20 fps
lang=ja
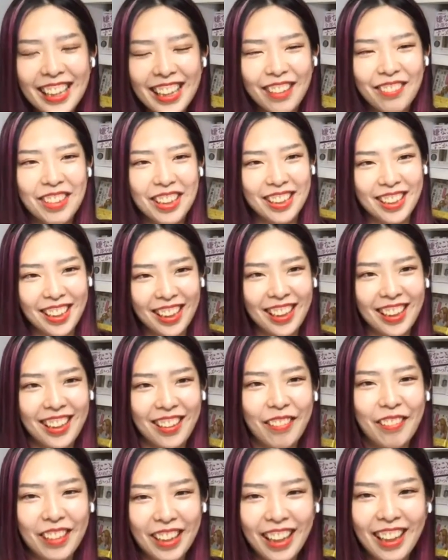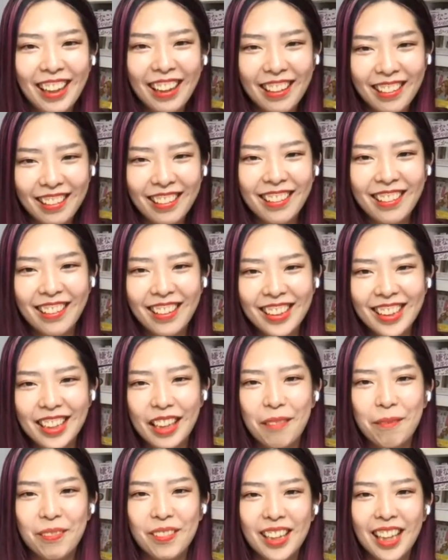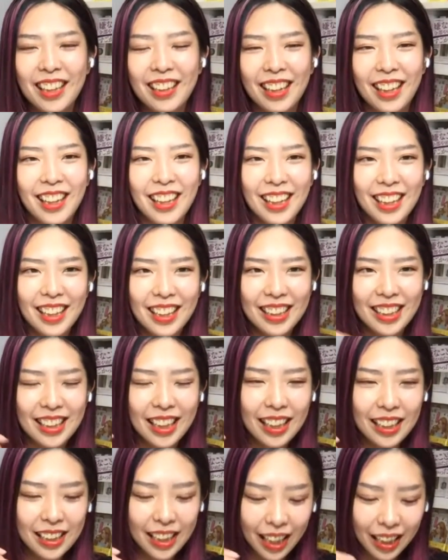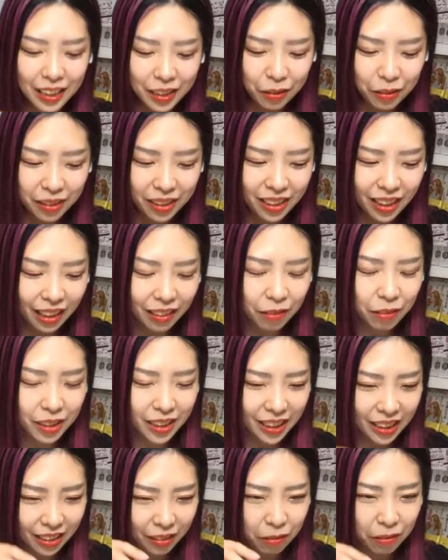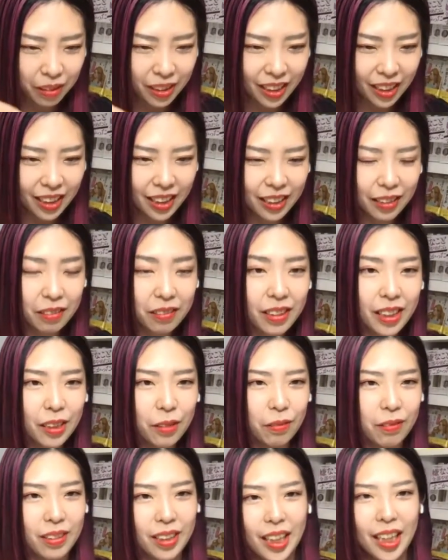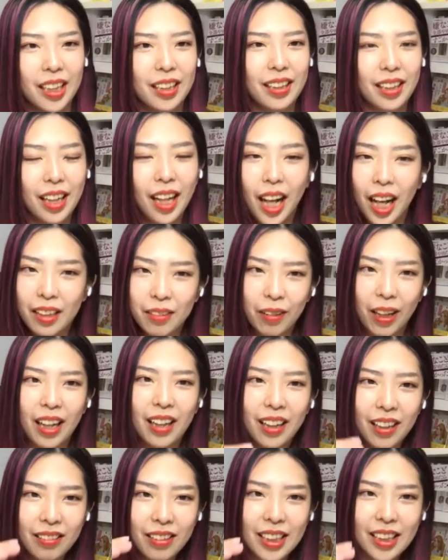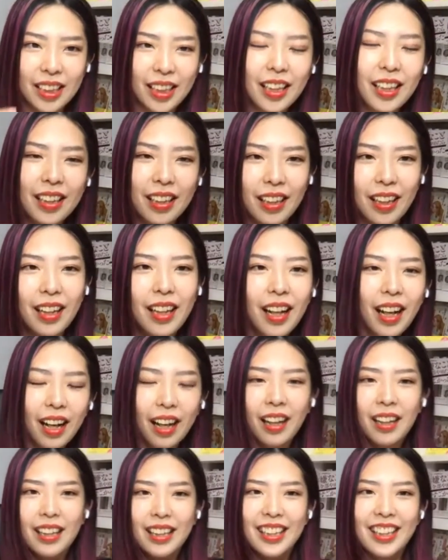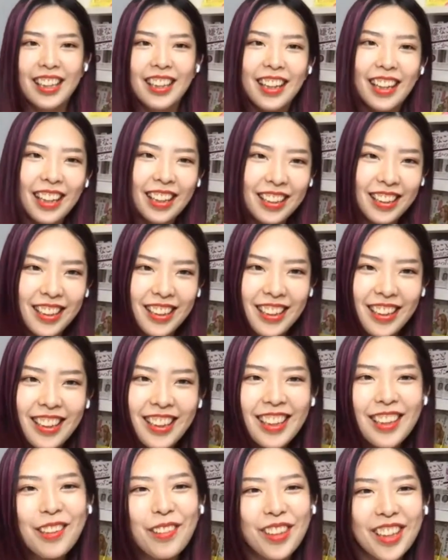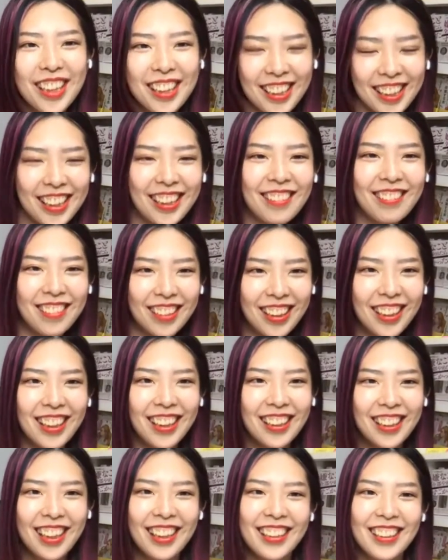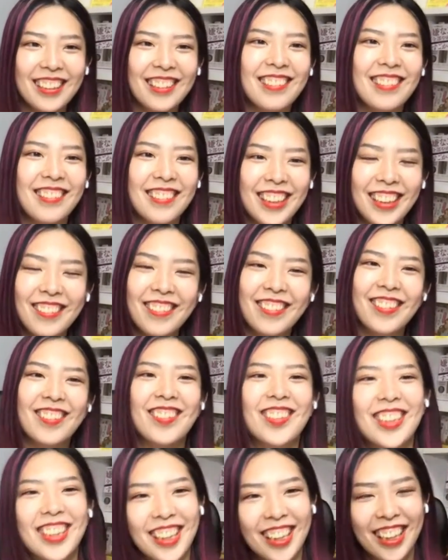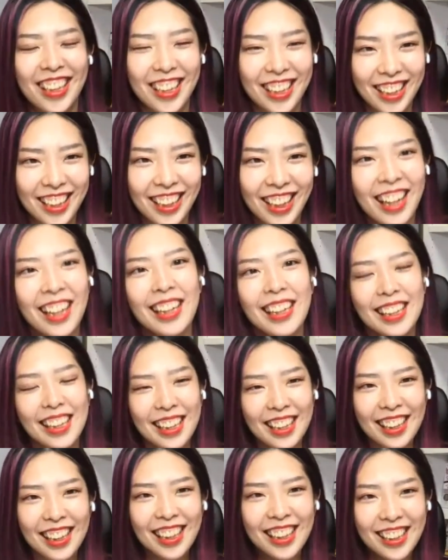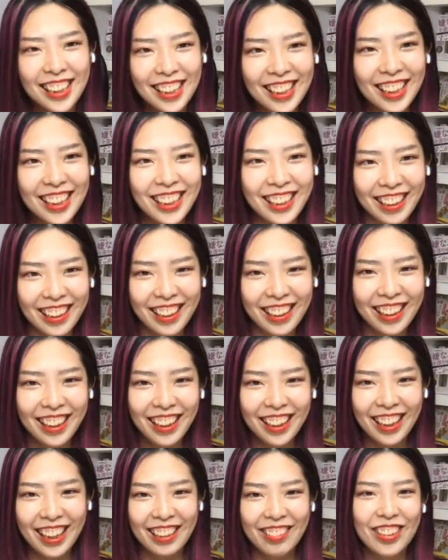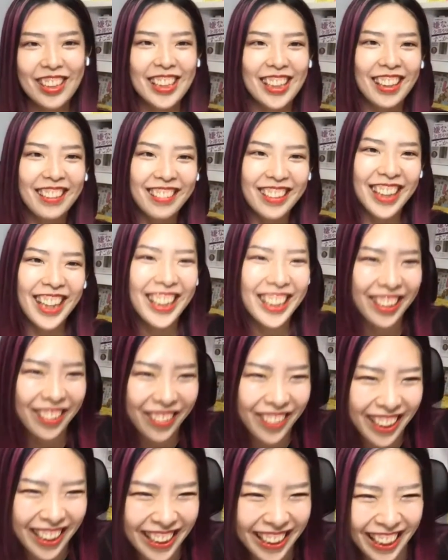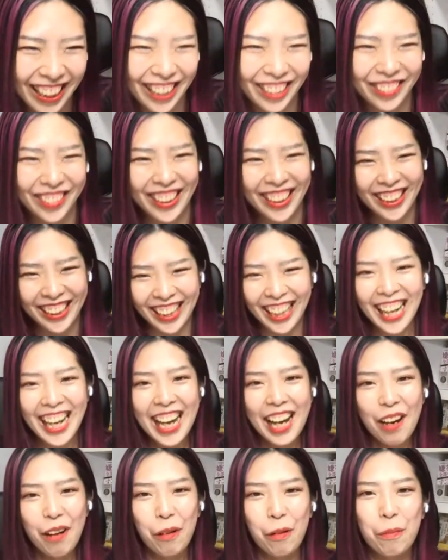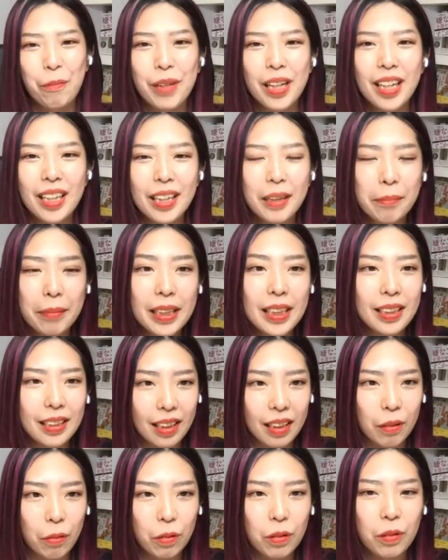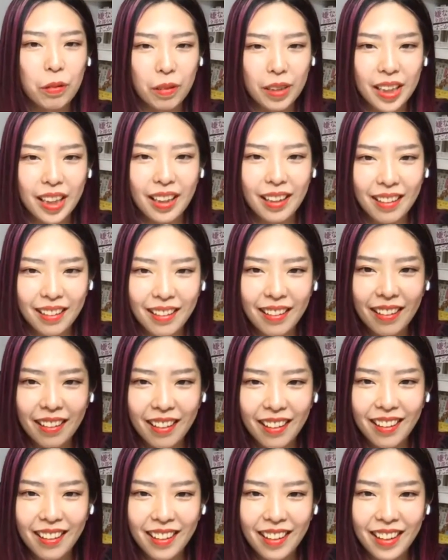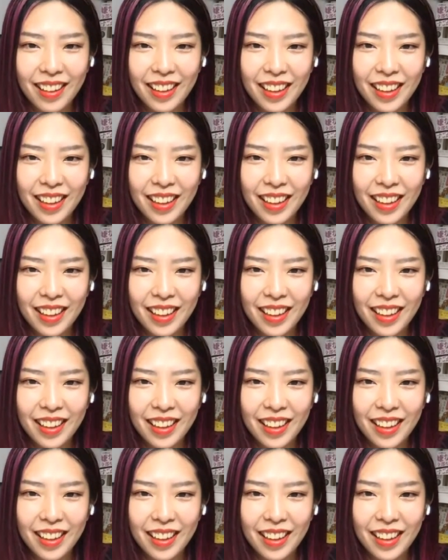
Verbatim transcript: やばき人ね。うん。したらもうなんか、さ最初、あの、すごい低いとこから入ったら、あと上がるしかないから、あ、意外にいい人なんだとか、なんかちょっとニコニコしただけで、あ、意外になんか、あの、気さくな人なんだとか言って、思われますから、本当に。うん。